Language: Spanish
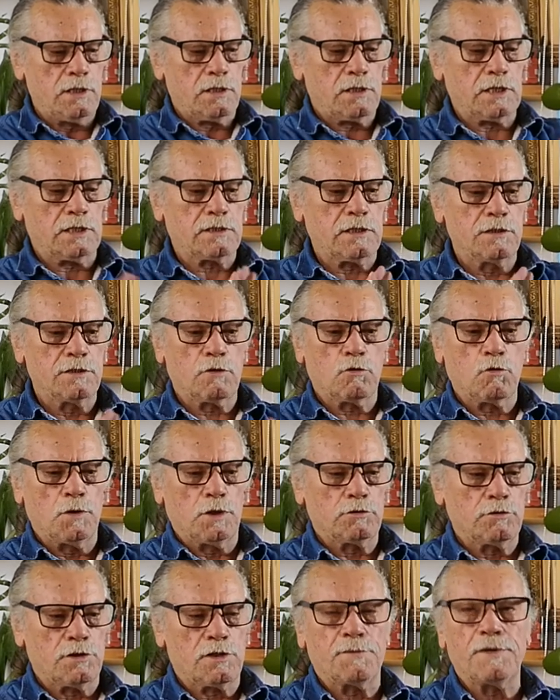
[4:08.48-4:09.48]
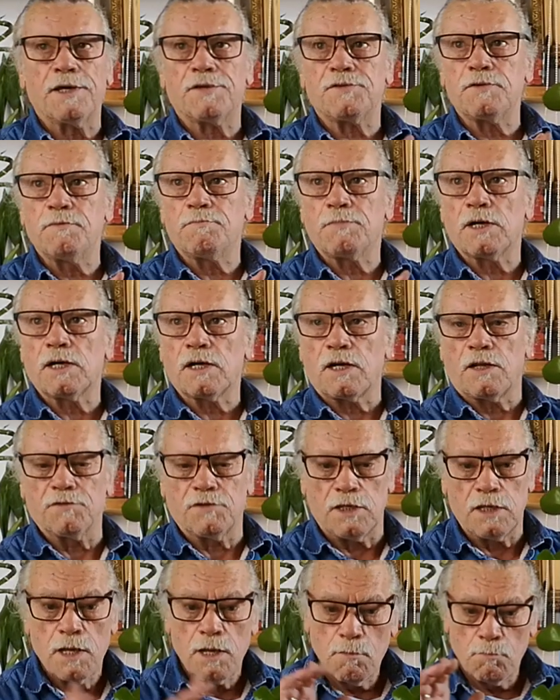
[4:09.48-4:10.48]
que estén descubiertos y se vea siempre el
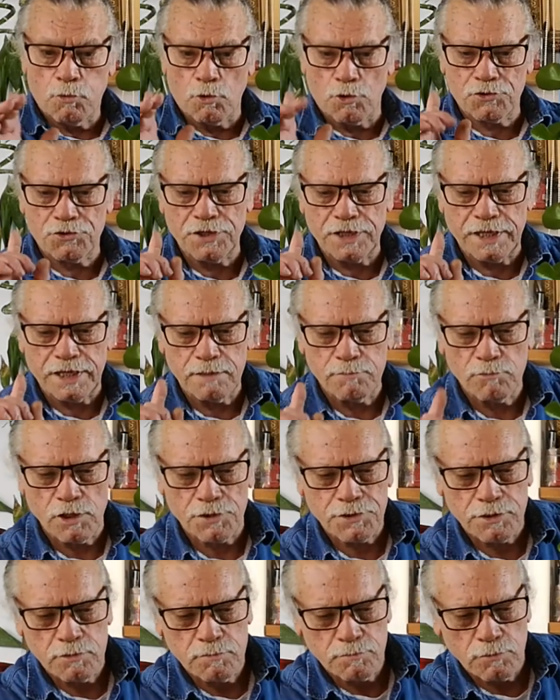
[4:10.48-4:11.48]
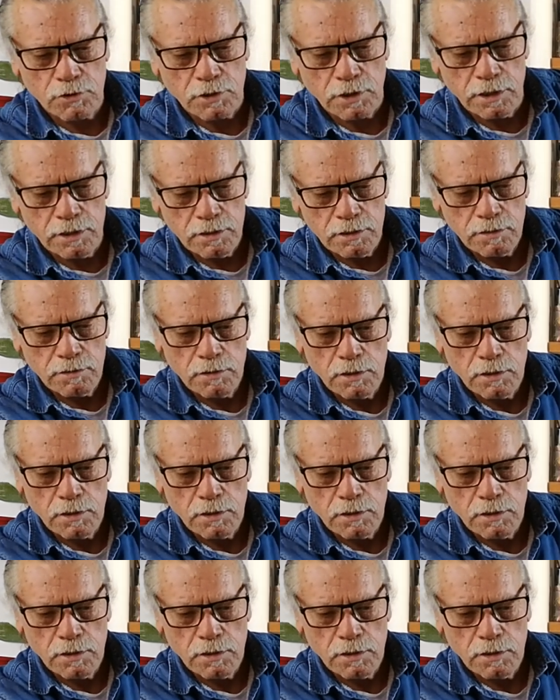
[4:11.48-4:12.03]
grande. Por si queremos hacer un bosque. ¿eh?